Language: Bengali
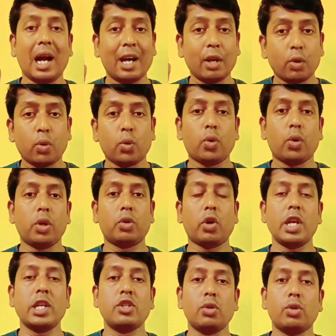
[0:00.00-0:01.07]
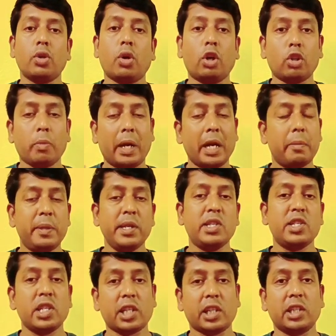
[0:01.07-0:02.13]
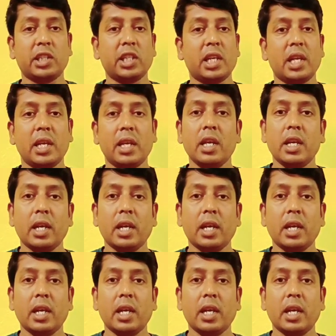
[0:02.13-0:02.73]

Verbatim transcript: আরও কয়েকজন হয়তো বাড়ি ফিরছে তাদের থেকে